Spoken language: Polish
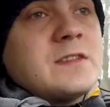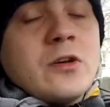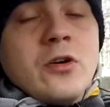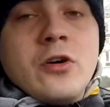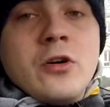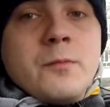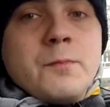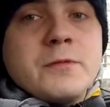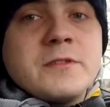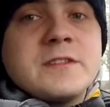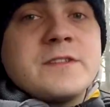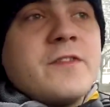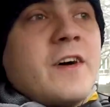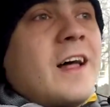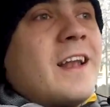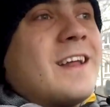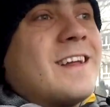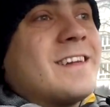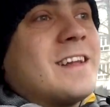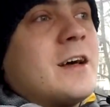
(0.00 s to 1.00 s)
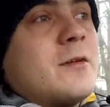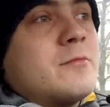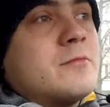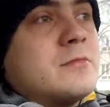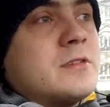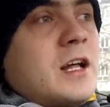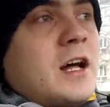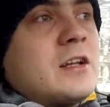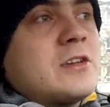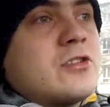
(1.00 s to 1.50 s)
co pozwala
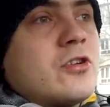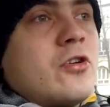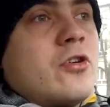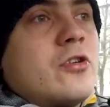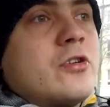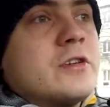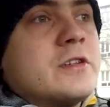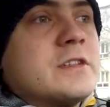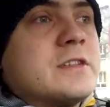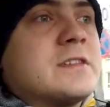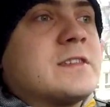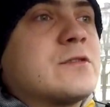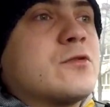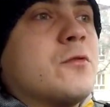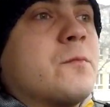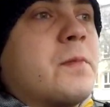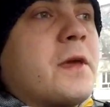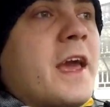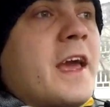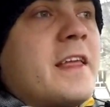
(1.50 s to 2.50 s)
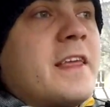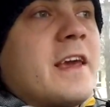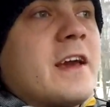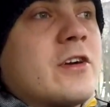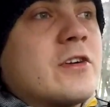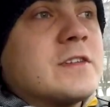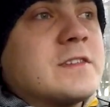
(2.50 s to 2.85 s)
nam na to skupienie,